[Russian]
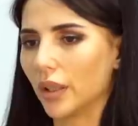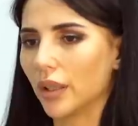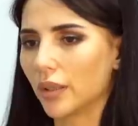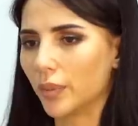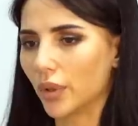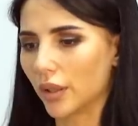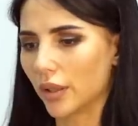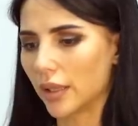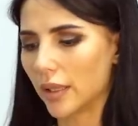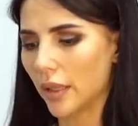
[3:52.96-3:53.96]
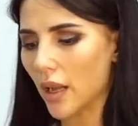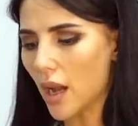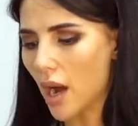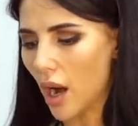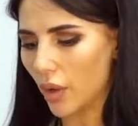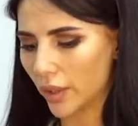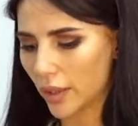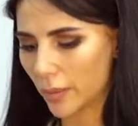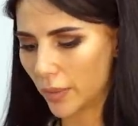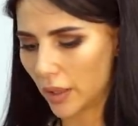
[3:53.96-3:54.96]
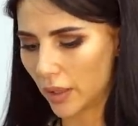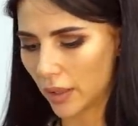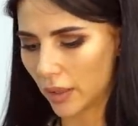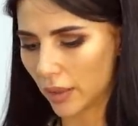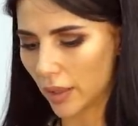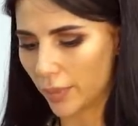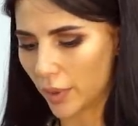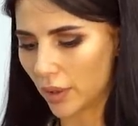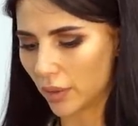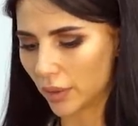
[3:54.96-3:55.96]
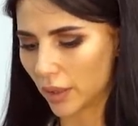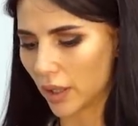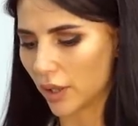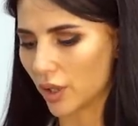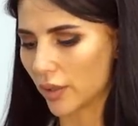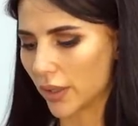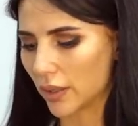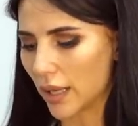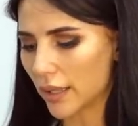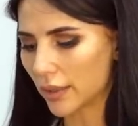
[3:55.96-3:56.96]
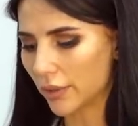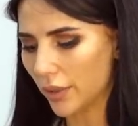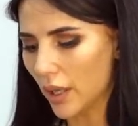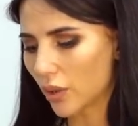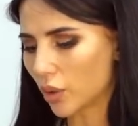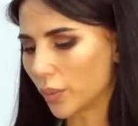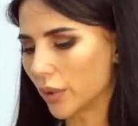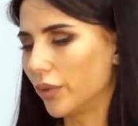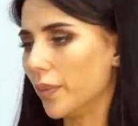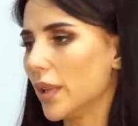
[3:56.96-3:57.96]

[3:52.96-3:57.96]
да, сборной России. А у нас были определенное количество стартов, Кубков